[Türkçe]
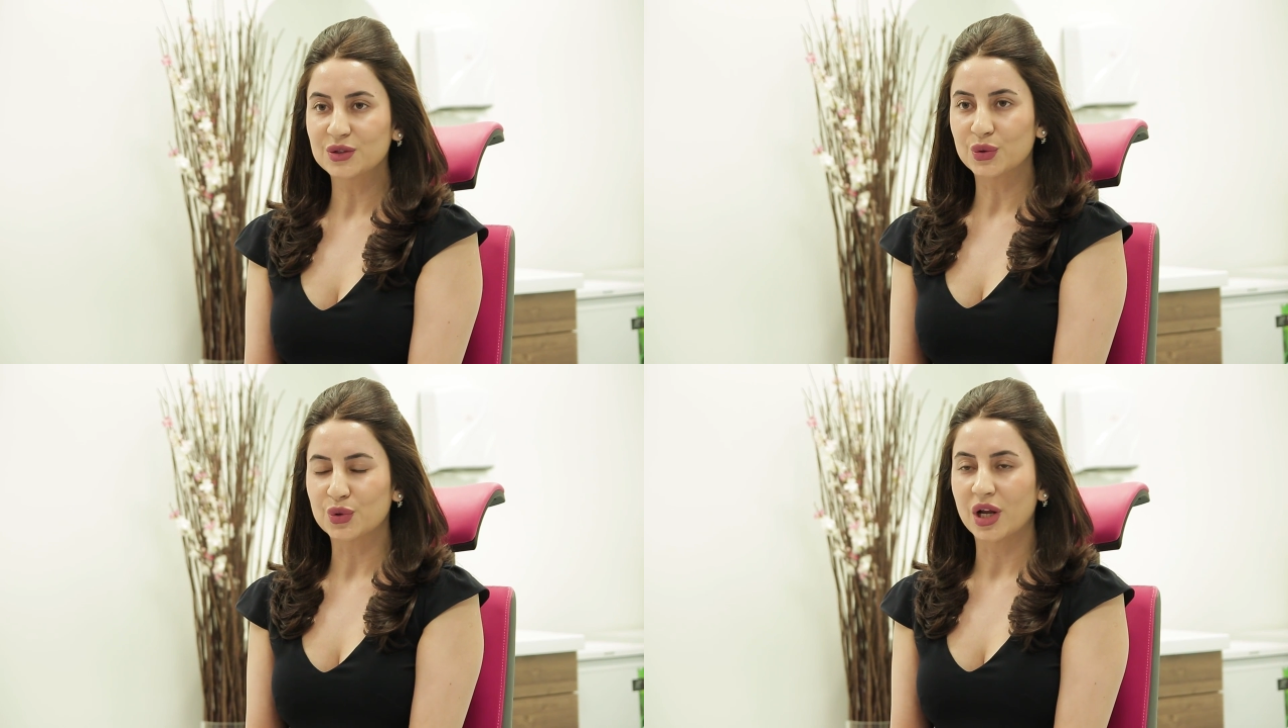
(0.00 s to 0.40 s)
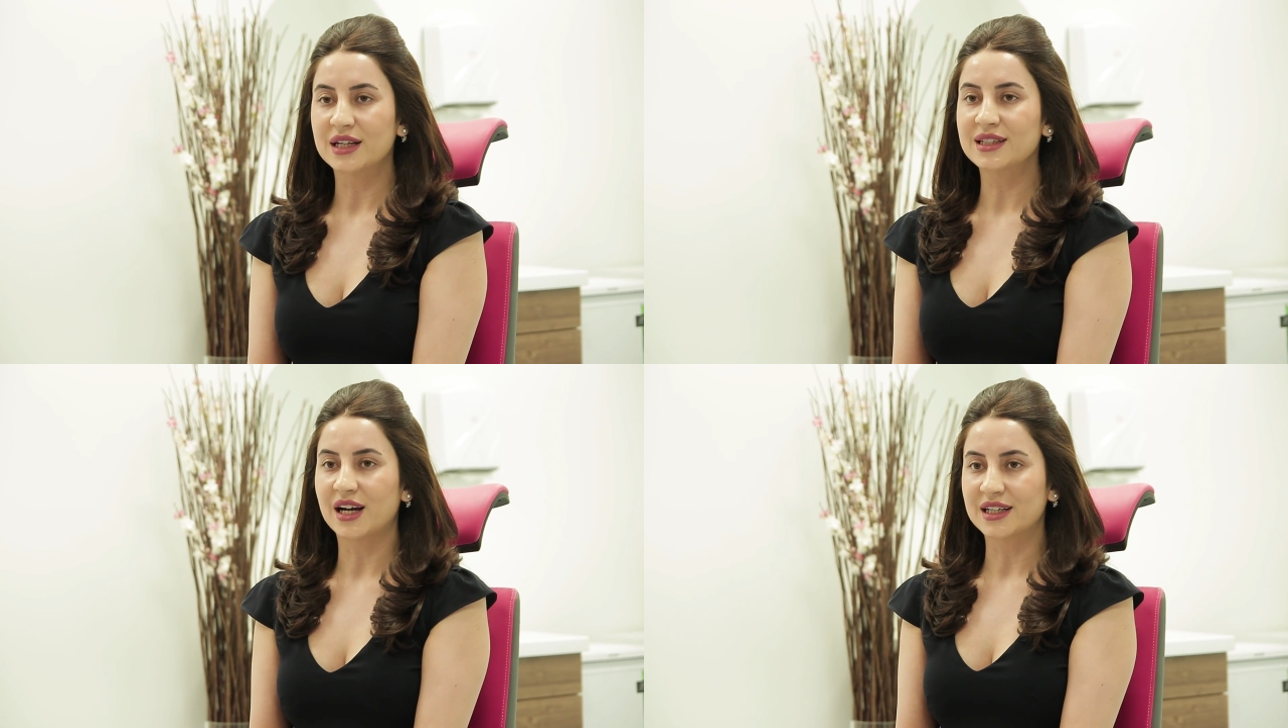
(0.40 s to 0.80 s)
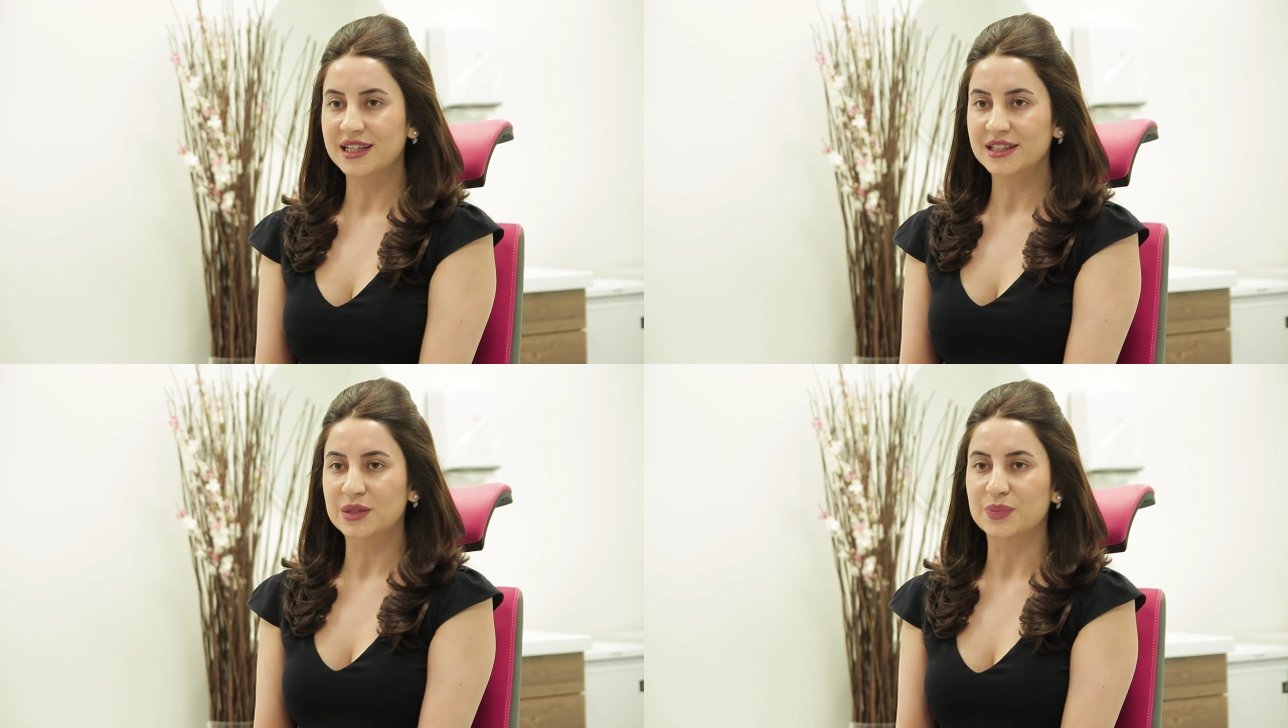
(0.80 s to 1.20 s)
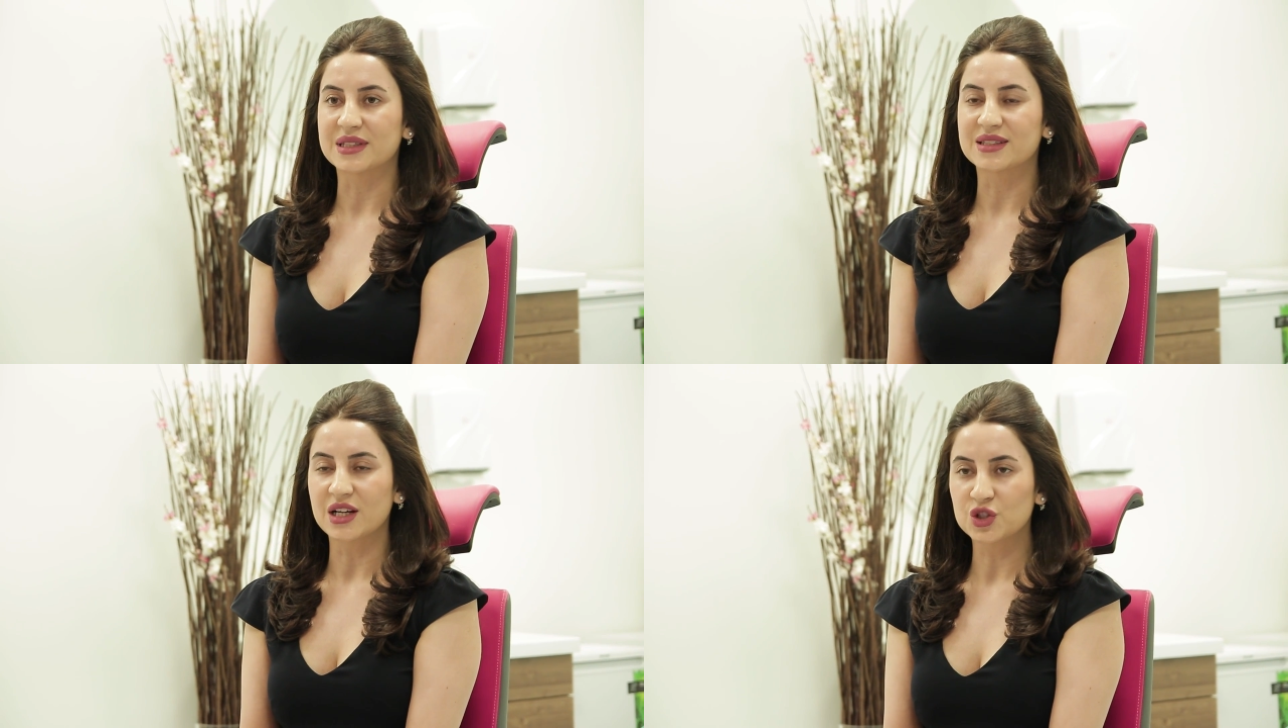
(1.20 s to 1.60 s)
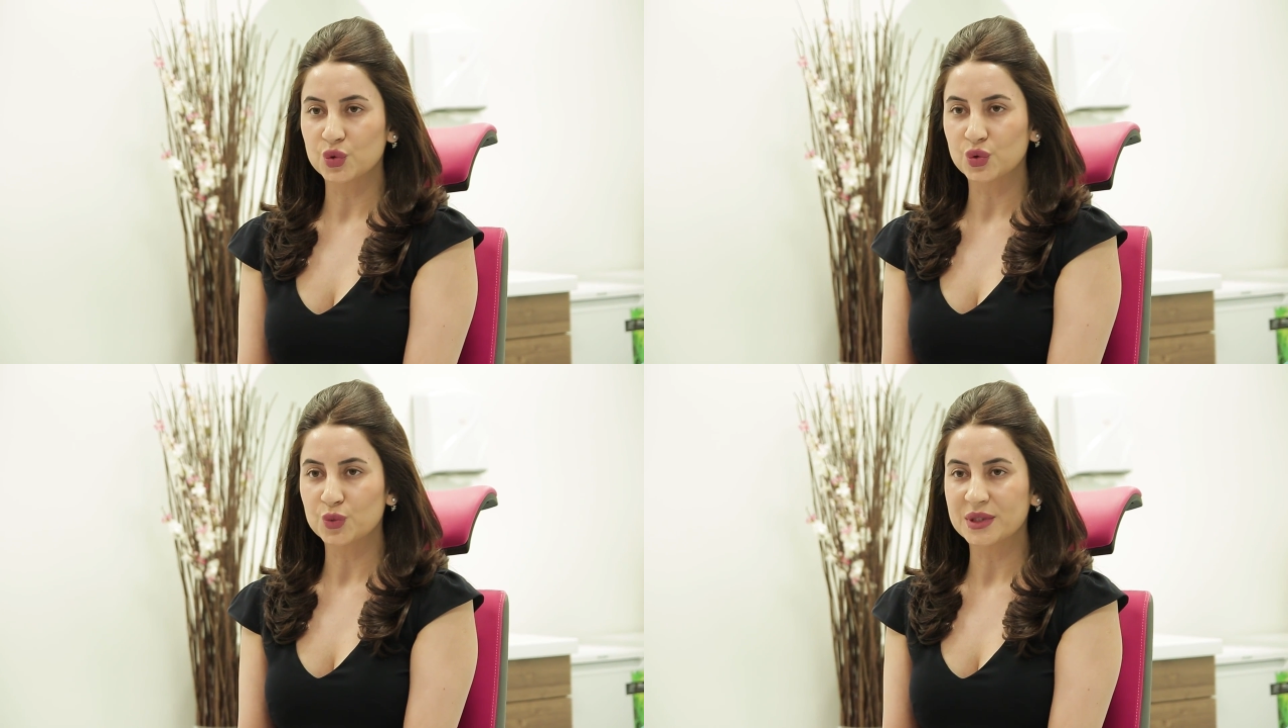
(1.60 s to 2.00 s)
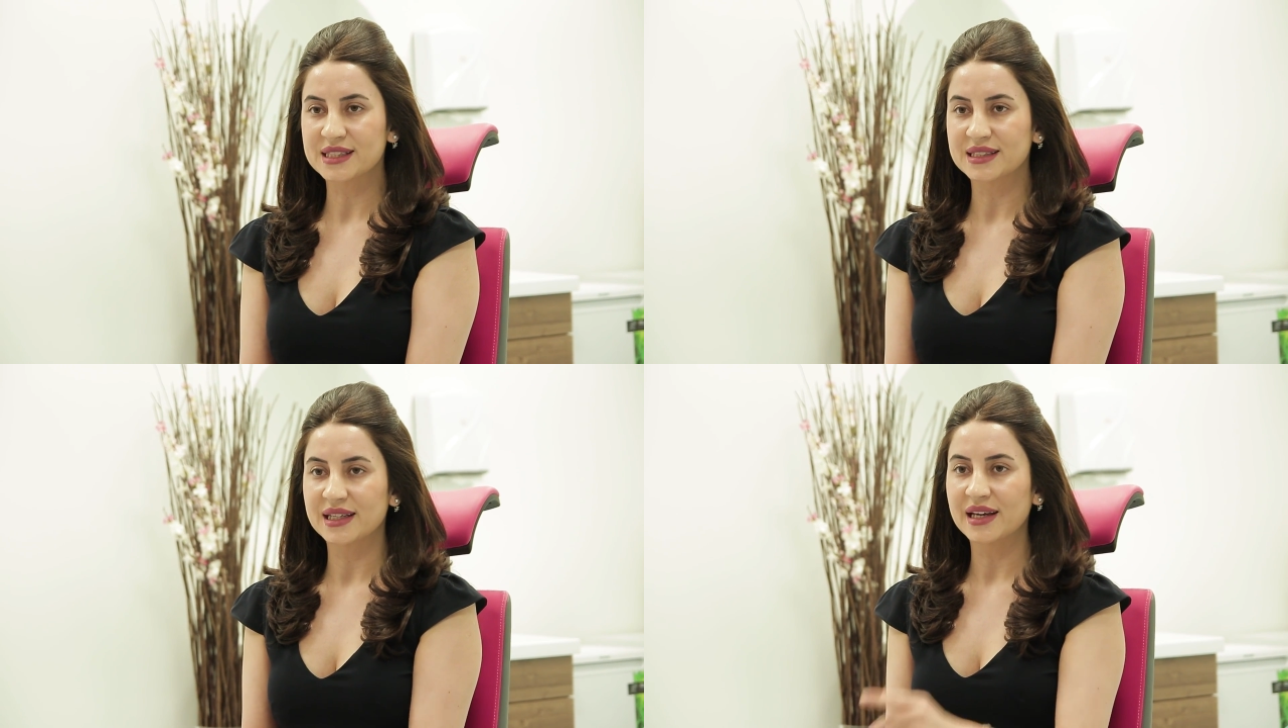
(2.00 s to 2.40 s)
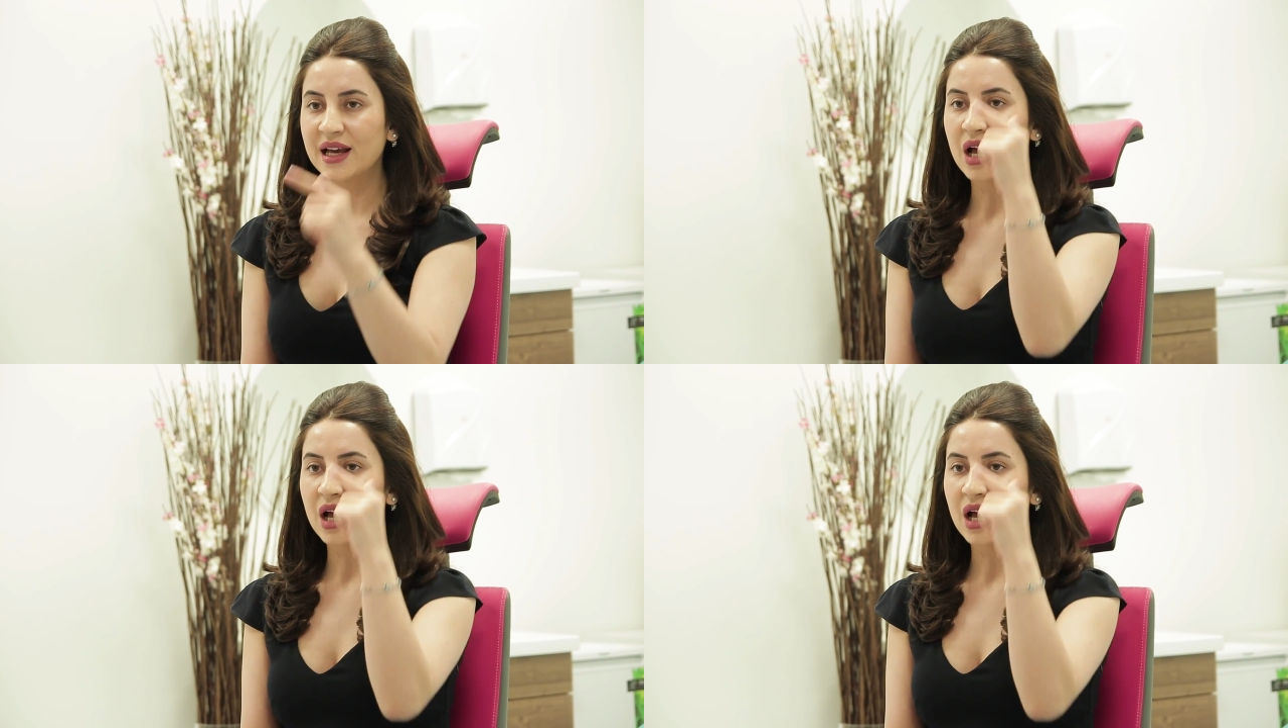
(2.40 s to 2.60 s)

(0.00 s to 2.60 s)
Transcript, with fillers: görülen erkek tipi saç dökülmesinde